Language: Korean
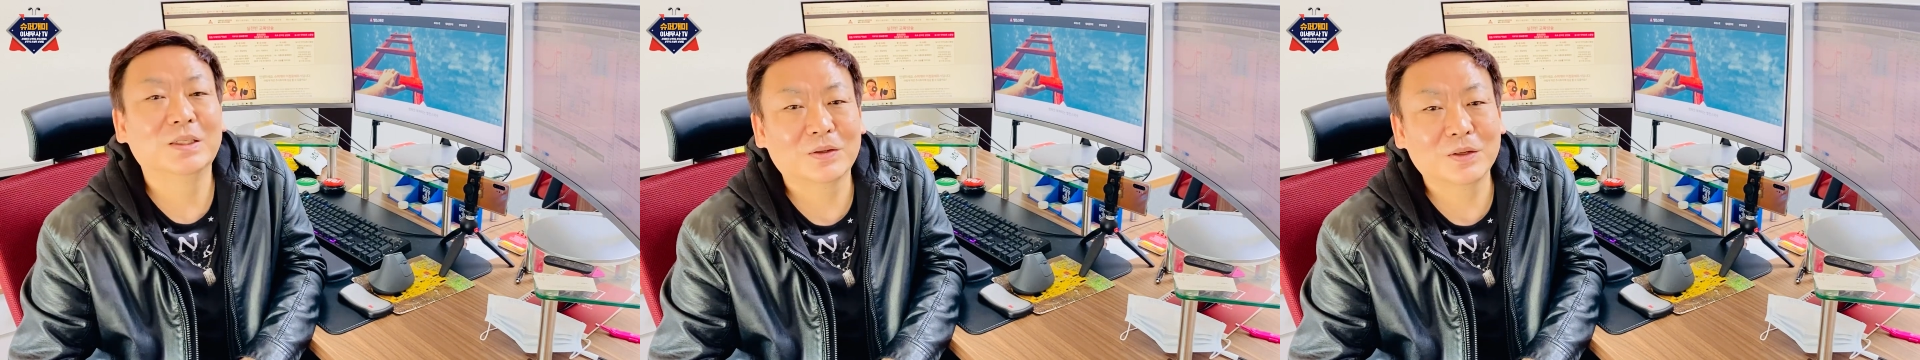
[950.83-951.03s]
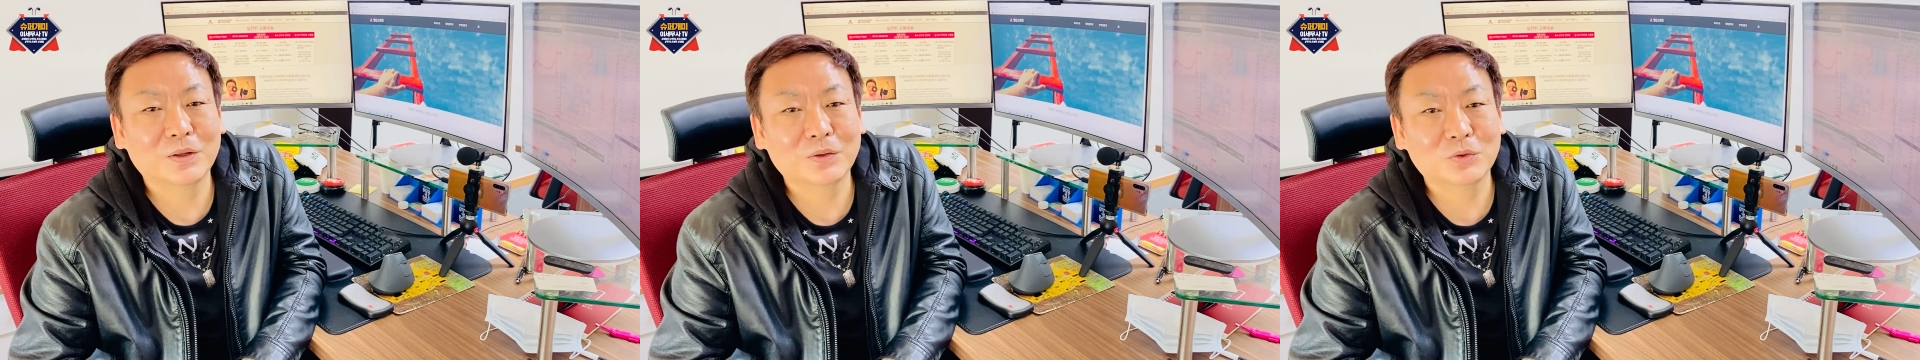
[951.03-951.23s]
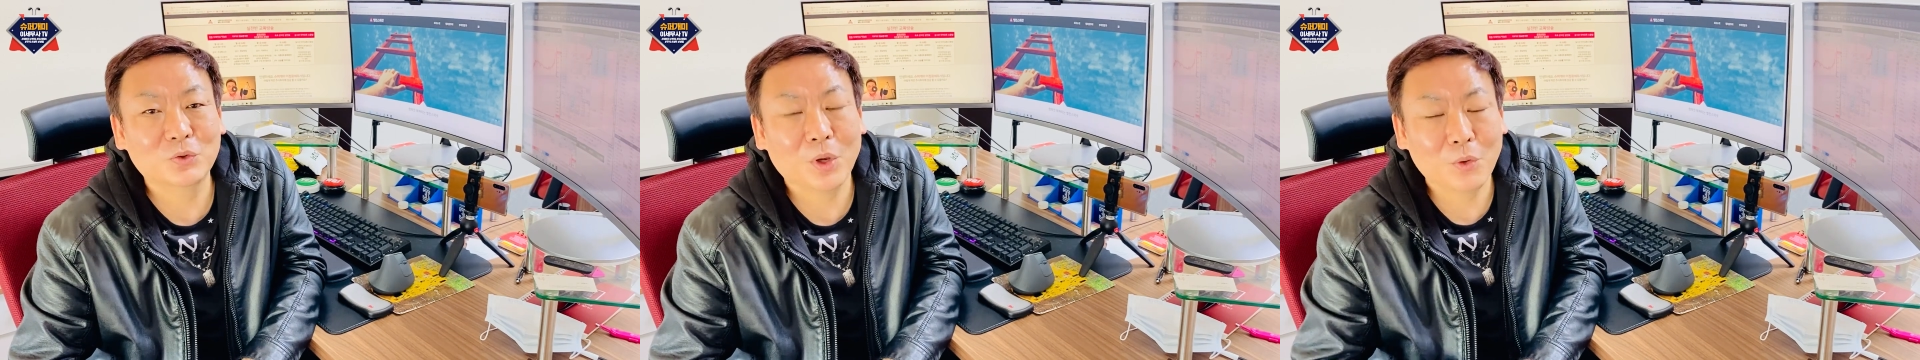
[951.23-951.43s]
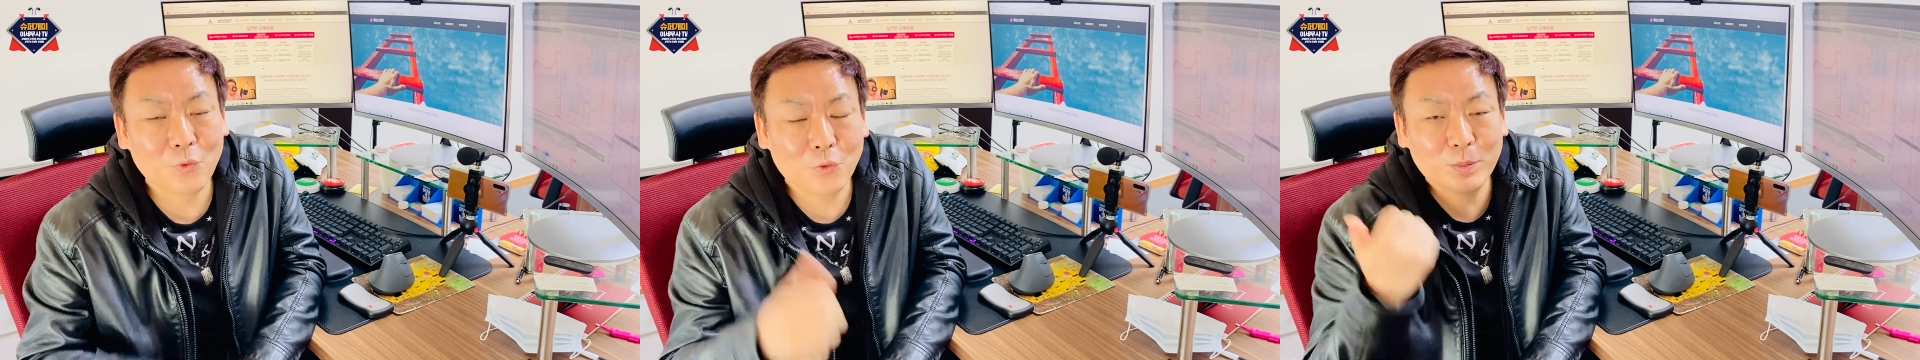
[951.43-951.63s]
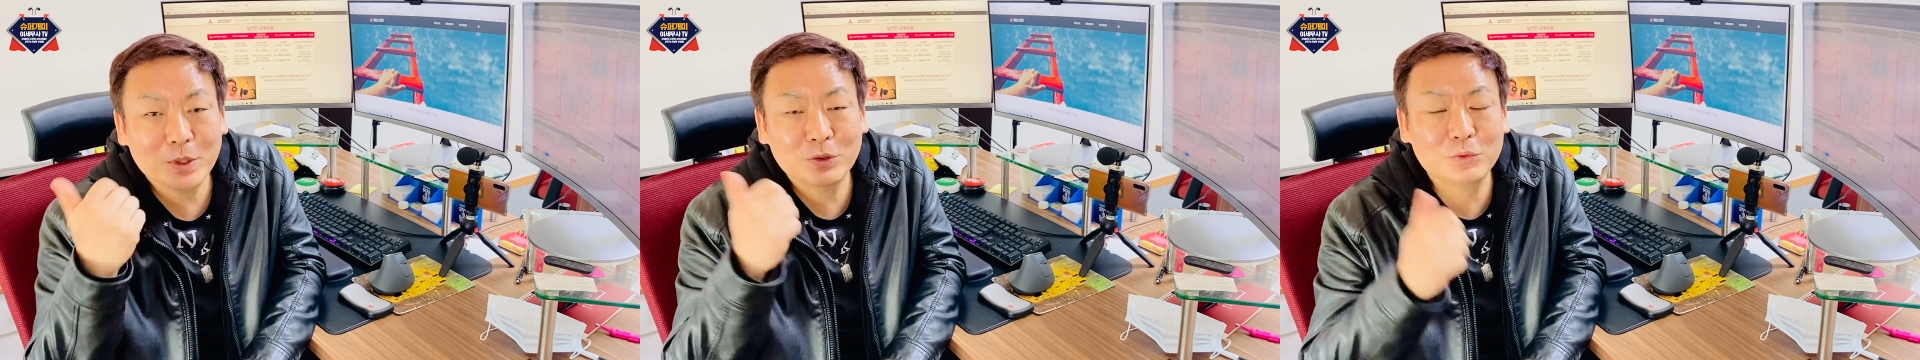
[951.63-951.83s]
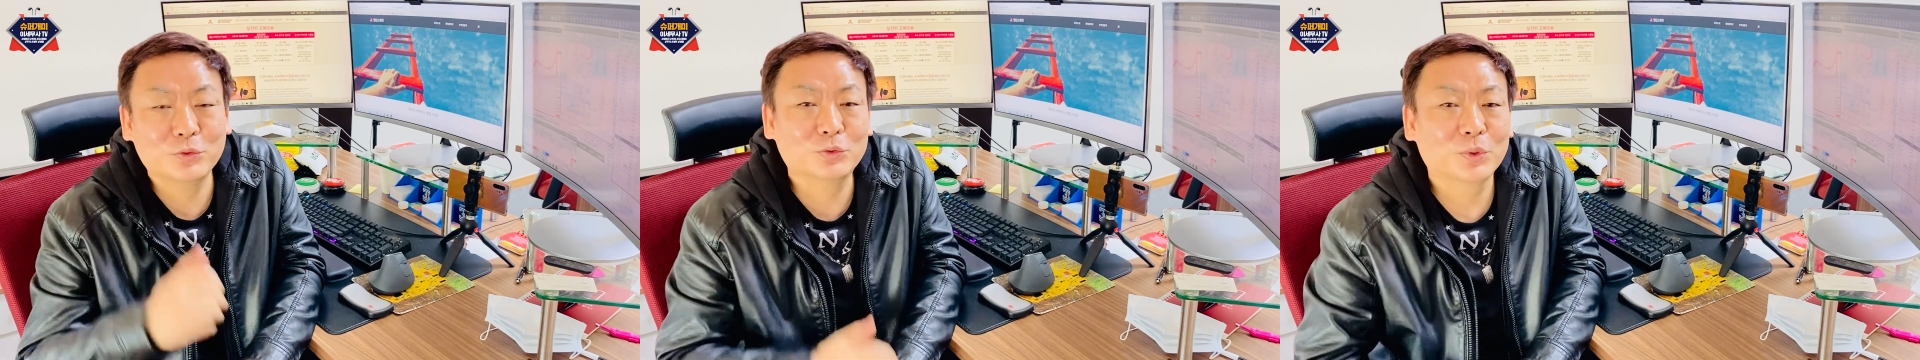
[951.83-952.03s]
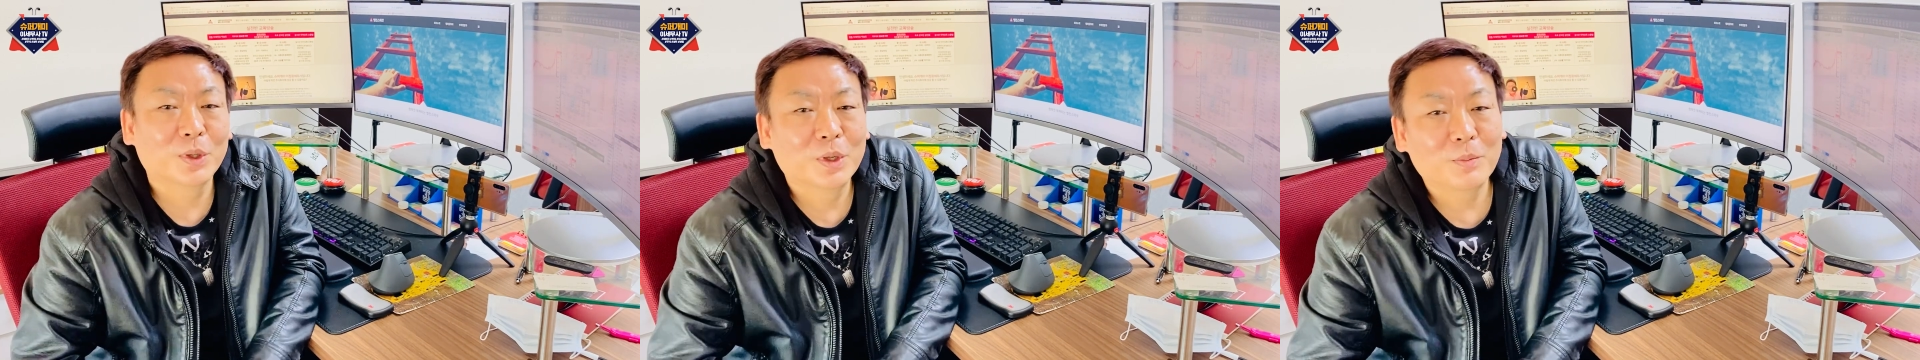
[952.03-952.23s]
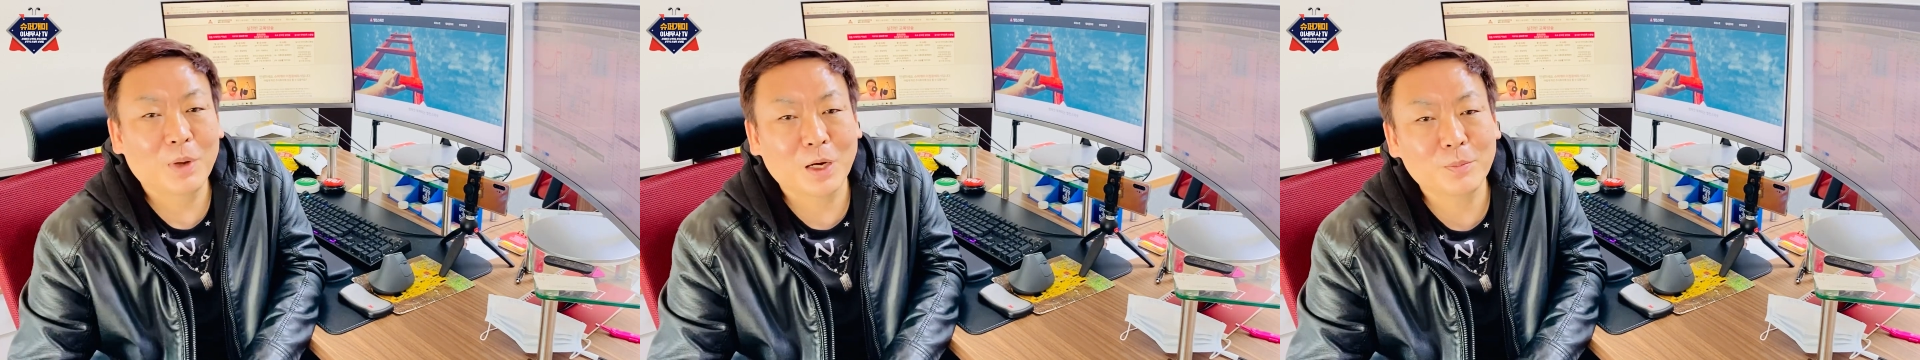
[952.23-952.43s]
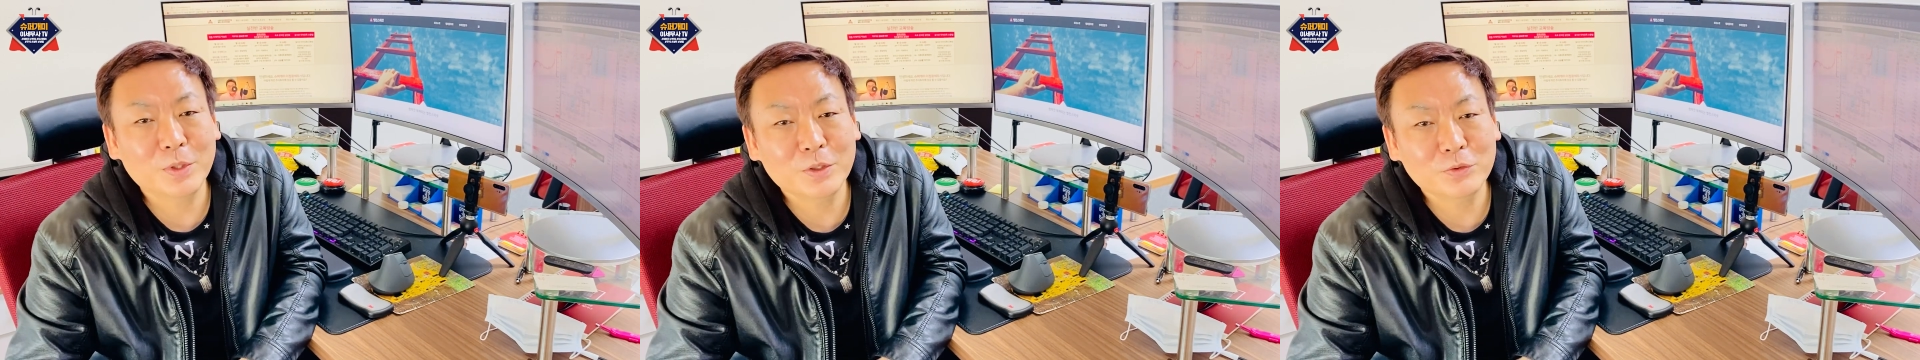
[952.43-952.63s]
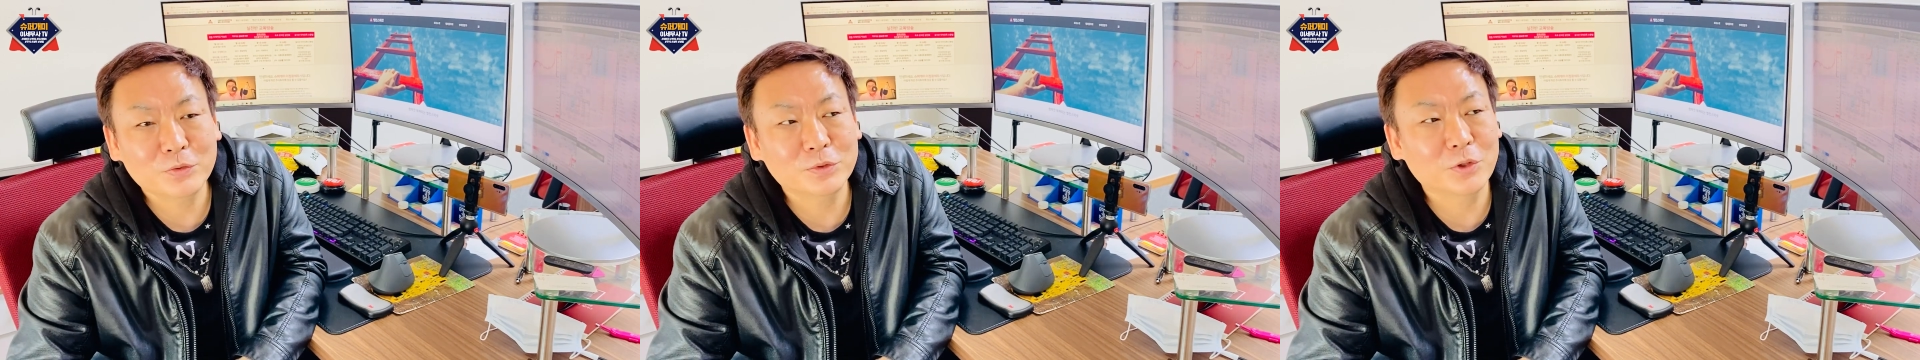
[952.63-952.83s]
그래서 최고민수
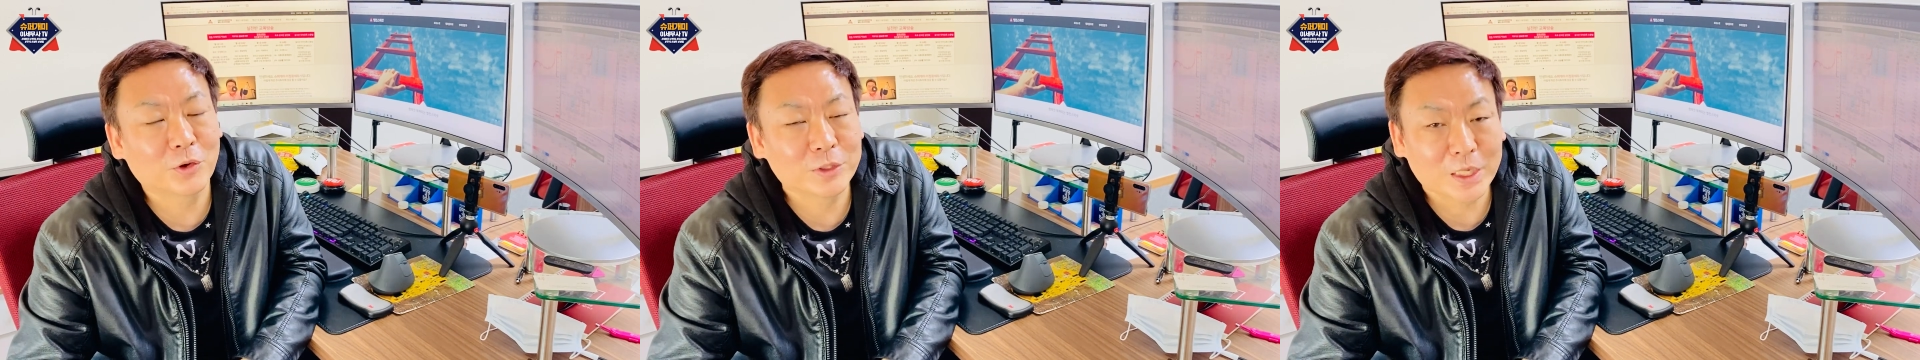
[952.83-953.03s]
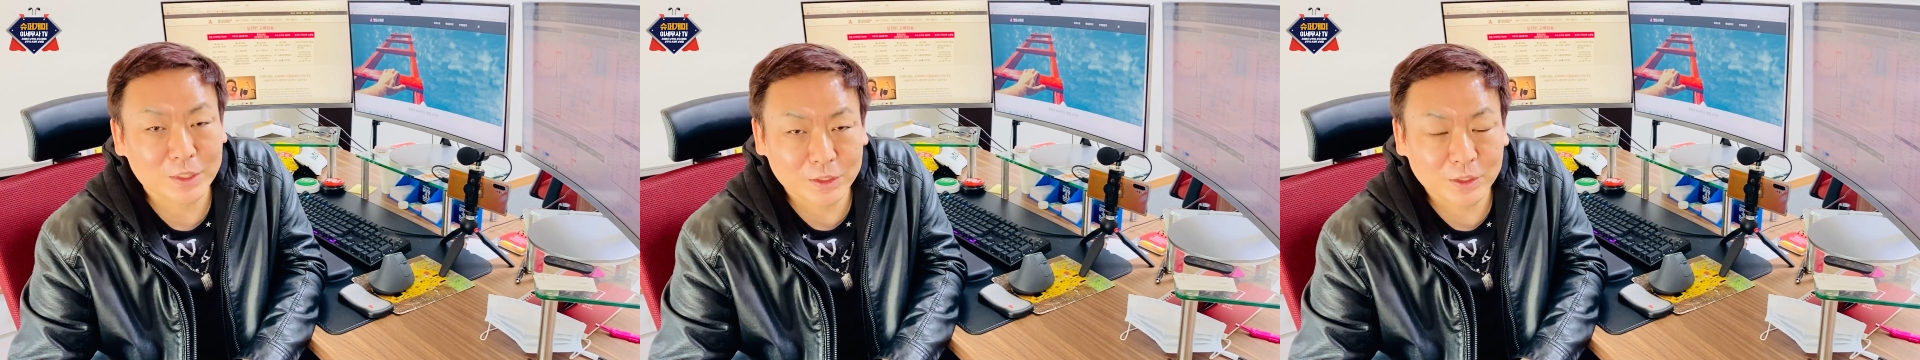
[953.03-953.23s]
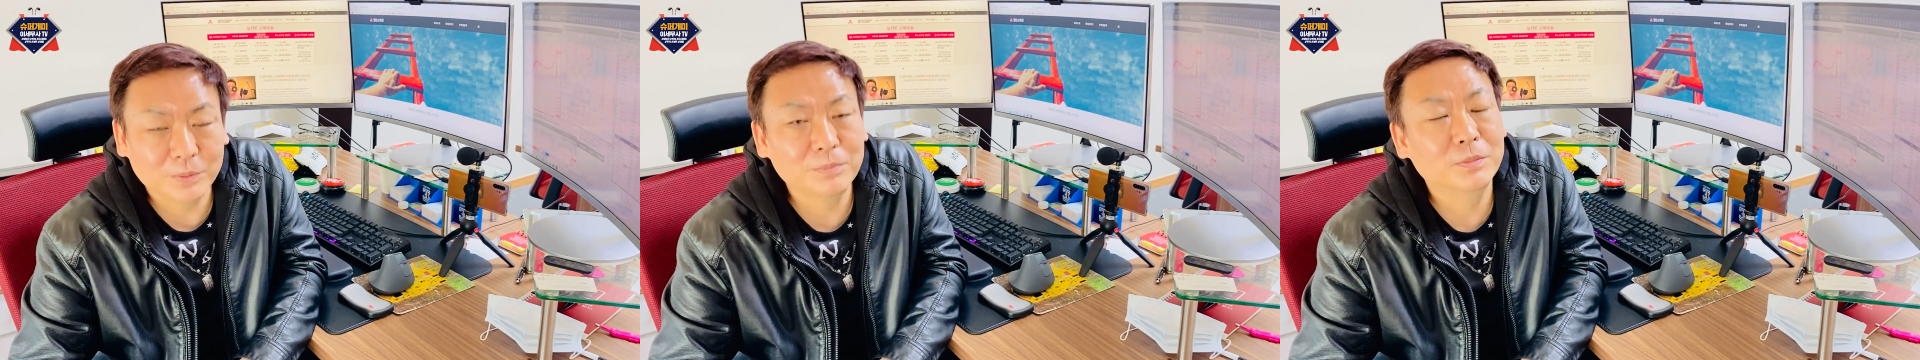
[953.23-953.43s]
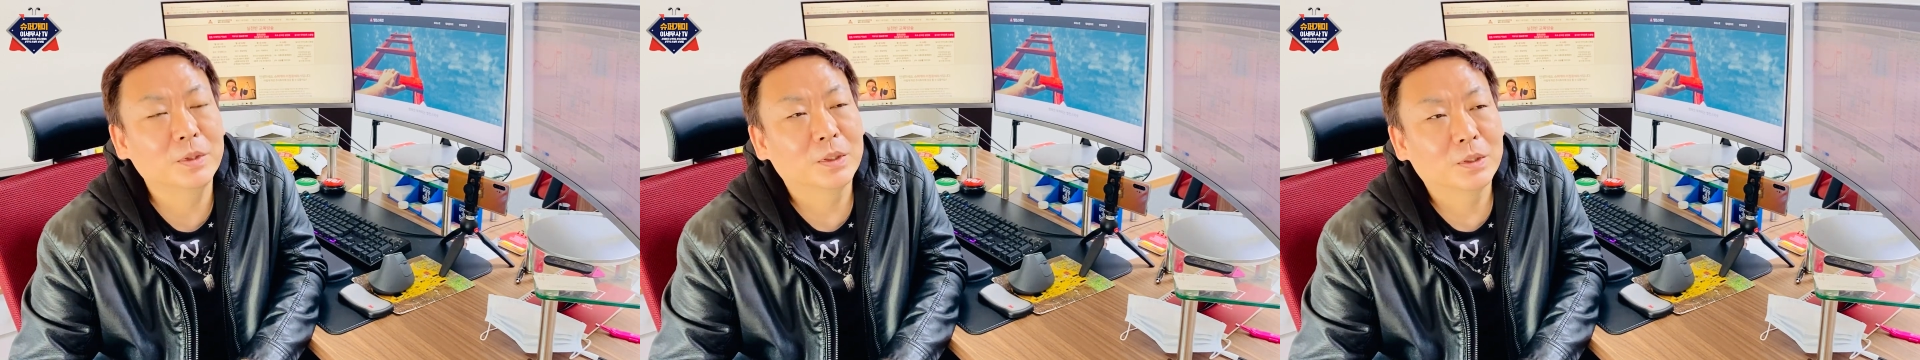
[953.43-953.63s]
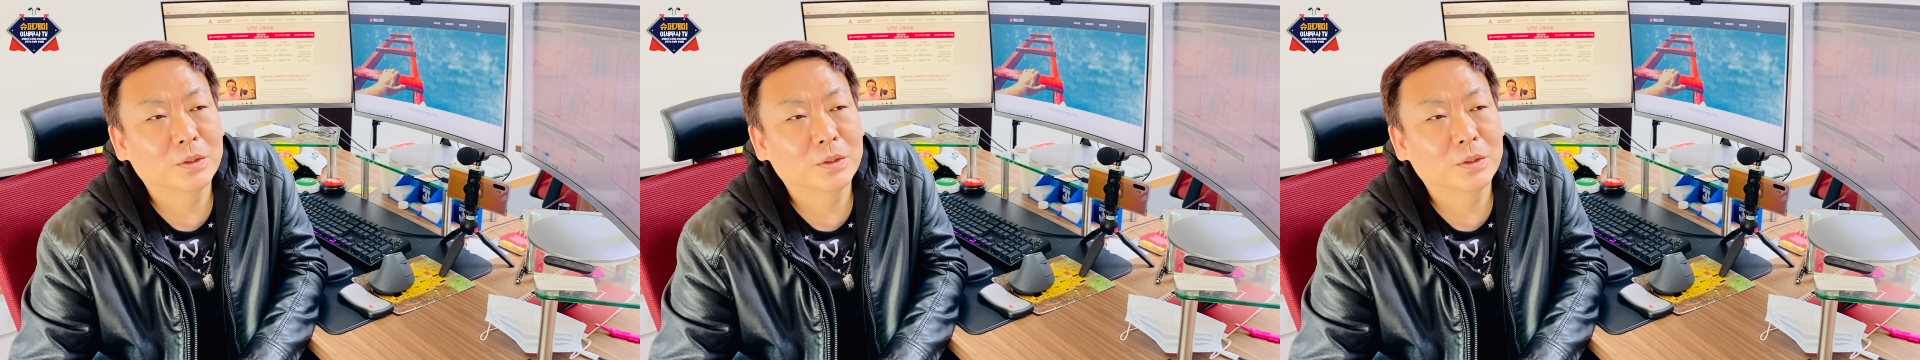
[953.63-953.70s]
박민수 저자님,